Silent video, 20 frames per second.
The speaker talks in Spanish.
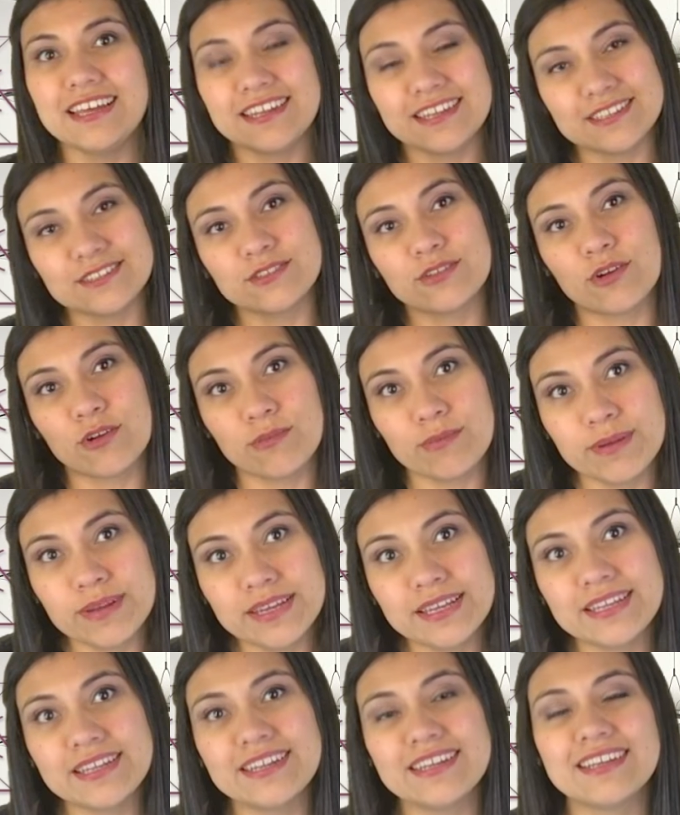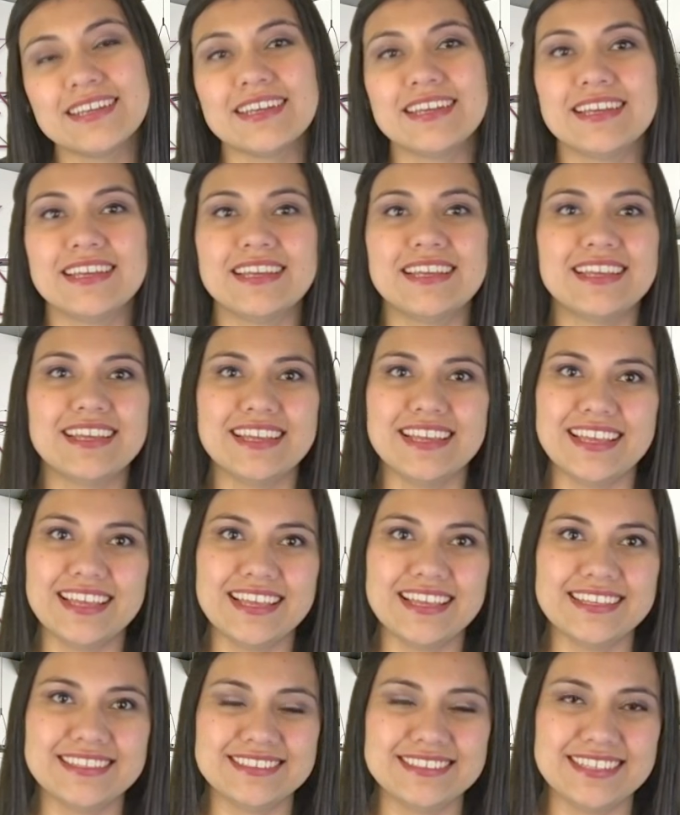a resolver
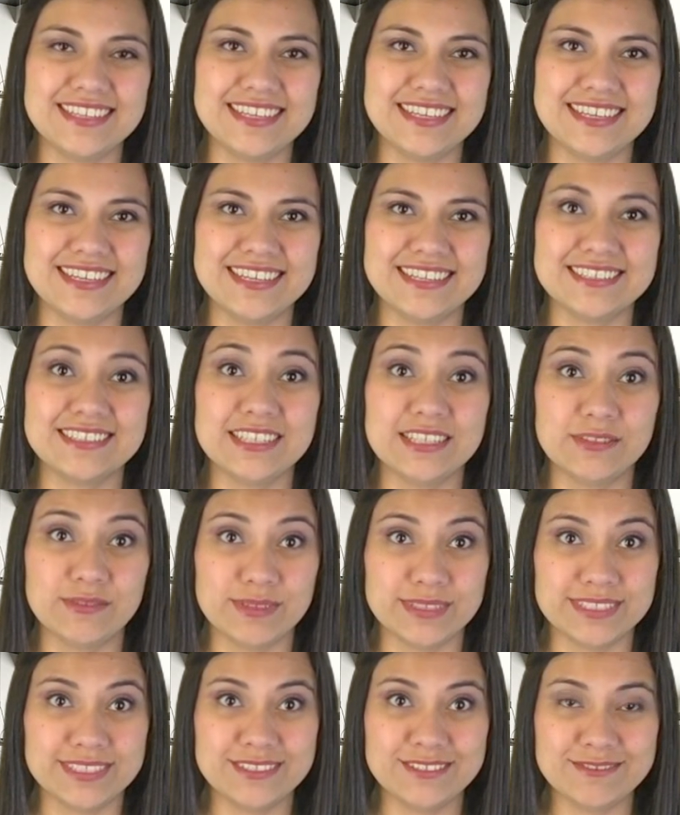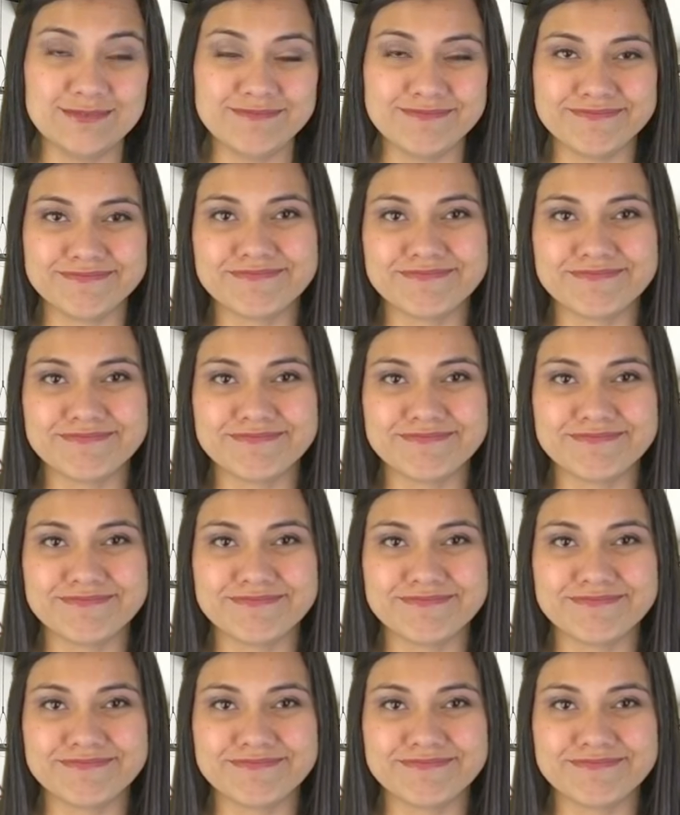esa situación.